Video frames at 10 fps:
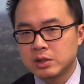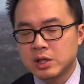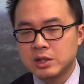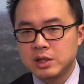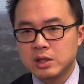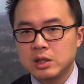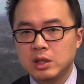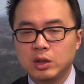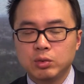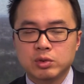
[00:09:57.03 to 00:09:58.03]
曾经
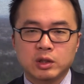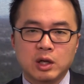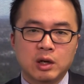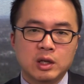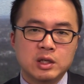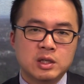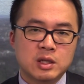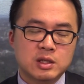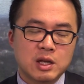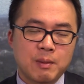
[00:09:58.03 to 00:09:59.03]
一度是到了一
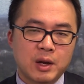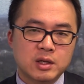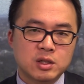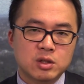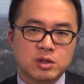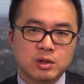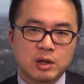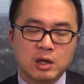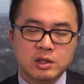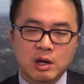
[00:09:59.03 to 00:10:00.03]
千三百四十
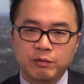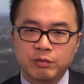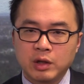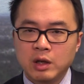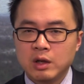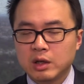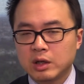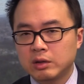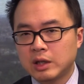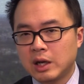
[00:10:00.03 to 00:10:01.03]
啊，涨幅呢
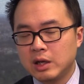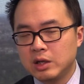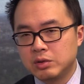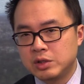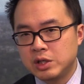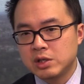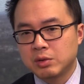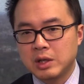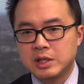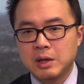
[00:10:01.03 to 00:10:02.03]
高达了六七十
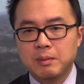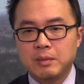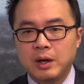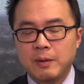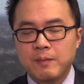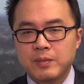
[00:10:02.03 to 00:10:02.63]
块钱啊。